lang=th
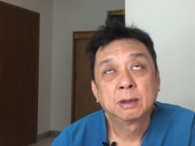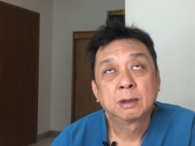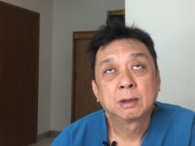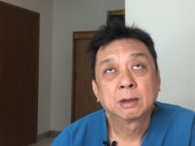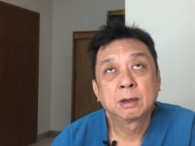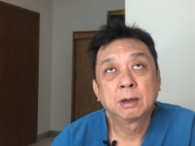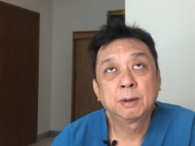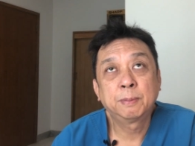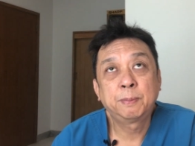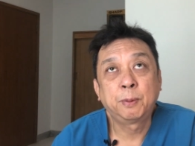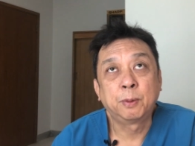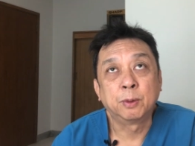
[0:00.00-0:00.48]

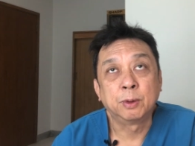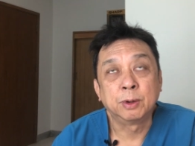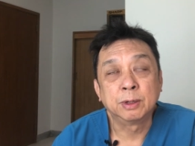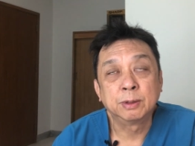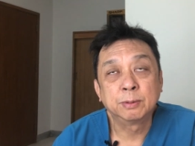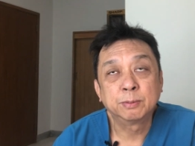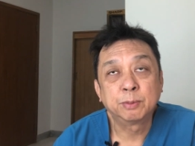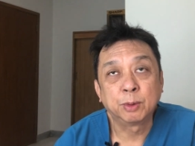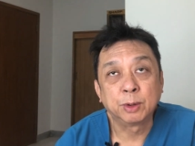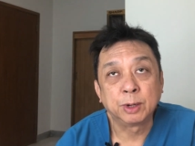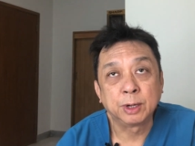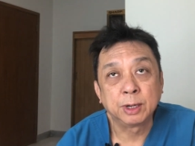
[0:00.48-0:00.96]
ก็ผล
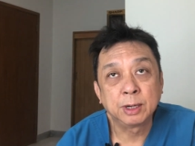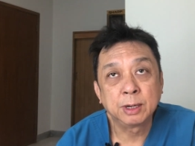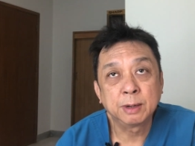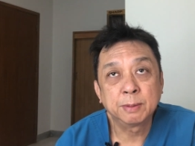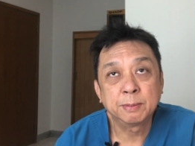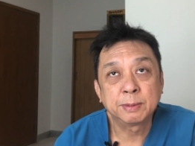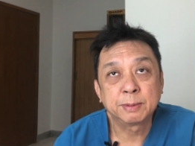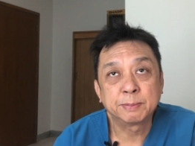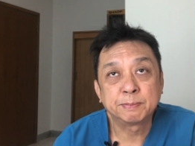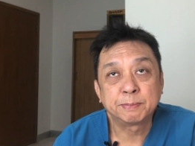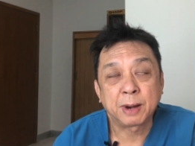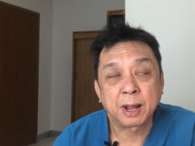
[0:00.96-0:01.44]
ผลนี้
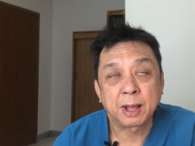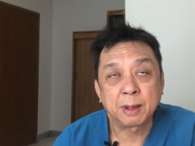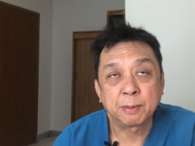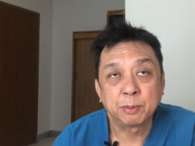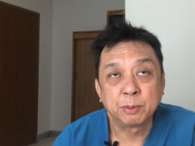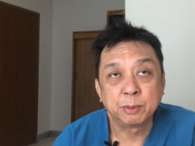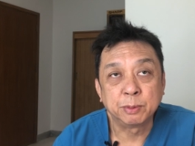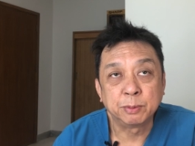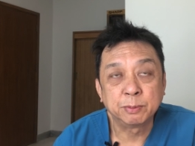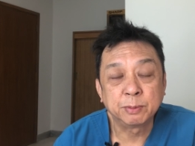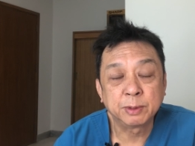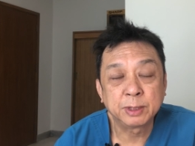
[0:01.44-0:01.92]
มันแปลผ
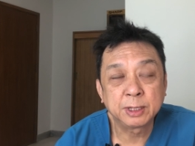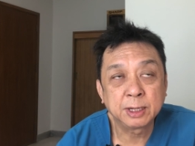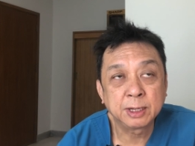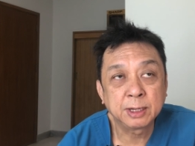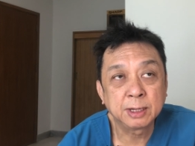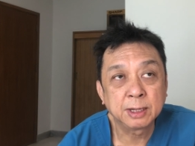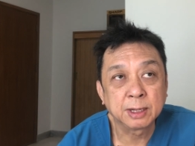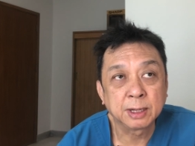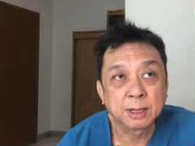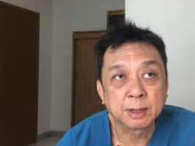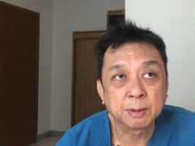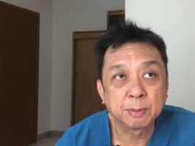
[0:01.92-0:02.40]
ลว่าได้
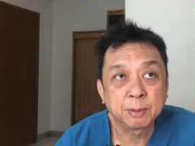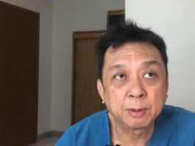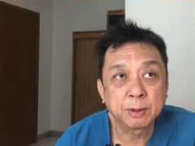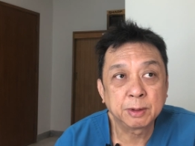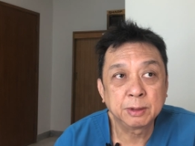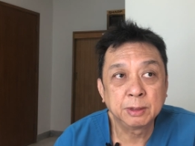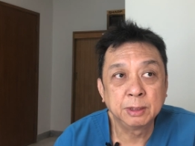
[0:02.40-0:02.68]
ยังไงเพราะ